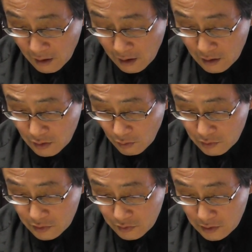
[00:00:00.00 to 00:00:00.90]
永
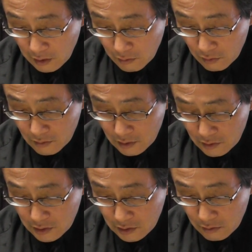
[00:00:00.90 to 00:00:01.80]
正十二年六
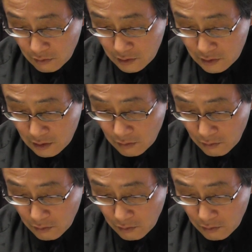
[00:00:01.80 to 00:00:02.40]
月二十六日、